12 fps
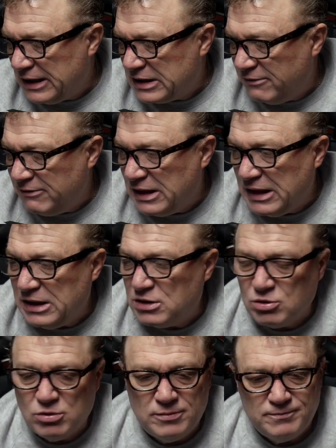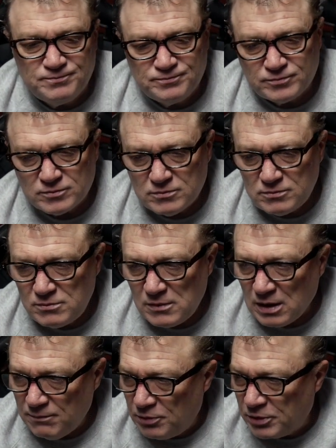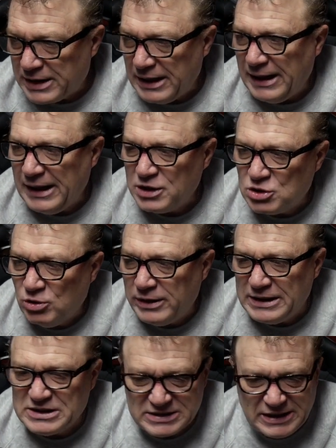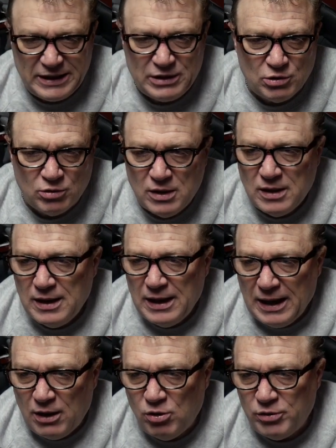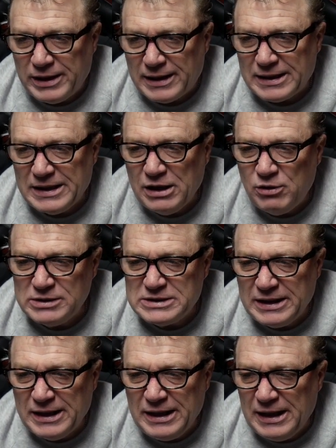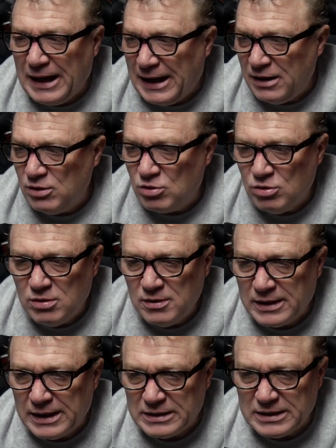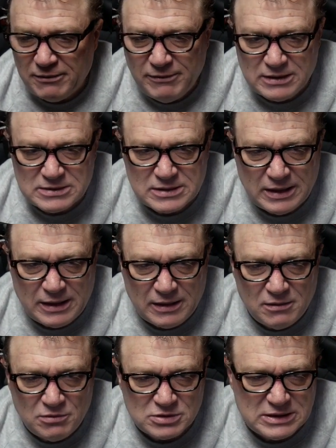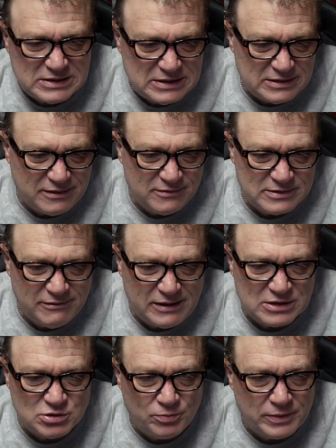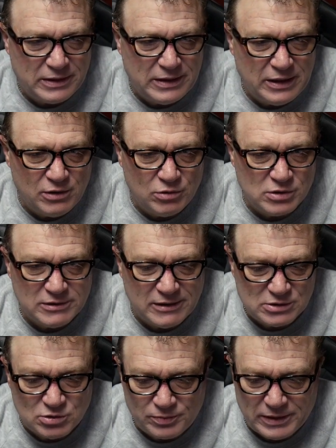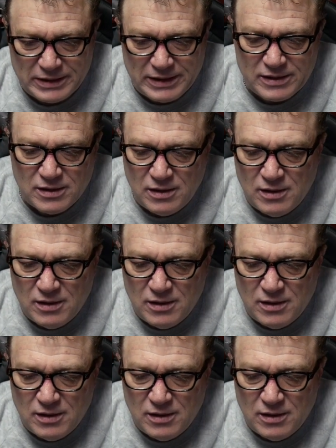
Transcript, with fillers: este videito porque esto es serio. Ahora, quiero enseñarle algo que tal vez, eh, no sé si se, van a sorprender o no se van a sorprender.